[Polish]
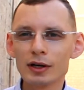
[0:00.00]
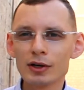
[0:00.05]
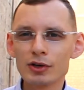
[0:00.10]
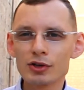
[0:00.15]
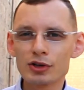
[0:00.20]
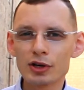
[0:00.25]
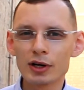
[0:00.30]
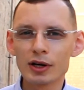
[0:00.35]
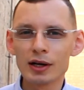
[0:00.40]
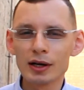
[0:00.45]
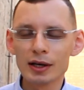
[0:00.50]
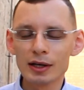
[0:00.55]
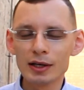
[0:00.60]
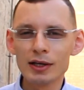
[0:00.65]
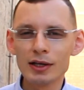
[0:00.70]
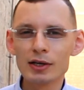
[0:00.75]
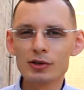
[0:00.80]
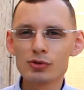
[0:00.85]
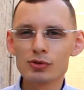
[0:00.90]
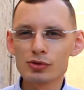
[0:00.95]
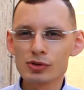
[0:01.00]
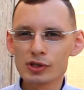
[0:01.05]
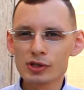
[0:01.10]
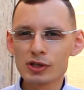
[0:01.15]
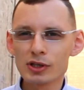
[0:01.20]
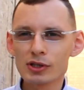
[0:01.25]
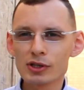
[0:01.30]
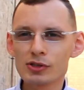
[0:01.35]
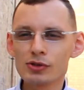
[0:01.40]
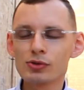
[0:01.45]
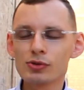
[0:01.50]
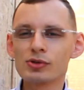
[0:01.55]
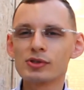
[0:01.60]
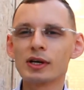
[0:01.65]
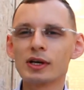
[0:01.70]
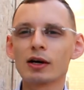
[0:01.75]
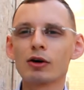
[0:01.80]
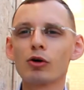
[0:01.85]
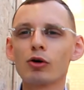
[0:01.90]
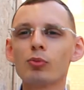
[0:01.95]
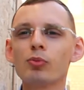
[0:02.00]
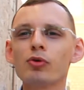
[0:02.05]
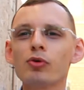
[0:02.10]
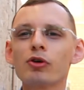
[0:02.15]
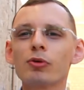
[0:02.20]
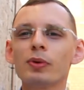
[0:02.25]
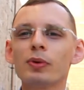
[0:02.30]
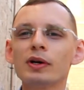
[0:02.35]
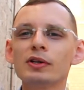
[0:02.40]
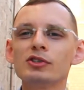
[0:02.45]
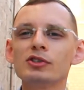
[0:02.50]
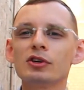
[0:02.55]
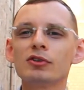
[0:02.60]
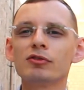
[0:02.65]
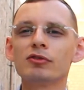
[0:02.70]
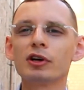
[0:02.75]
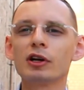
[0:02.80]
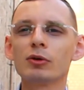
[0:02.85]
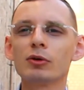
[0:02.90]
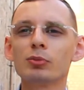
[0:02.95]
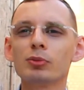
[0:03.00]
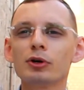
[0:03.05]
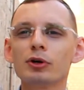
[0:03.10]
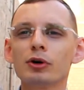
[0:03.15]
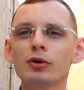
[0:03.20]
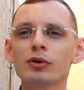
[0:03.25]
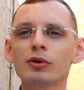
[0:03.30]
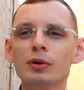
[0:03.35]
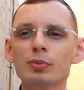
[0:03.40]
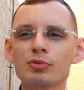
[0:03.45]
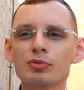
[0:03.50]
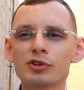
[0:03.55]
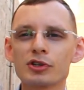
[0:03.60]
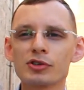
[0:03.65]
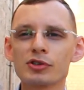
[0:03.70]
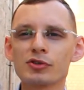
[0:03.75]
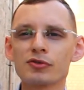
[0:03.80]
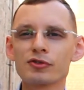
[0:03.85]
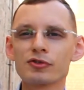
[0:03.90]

że Jezus Chrystus jako Bóg będzie wielbiony przez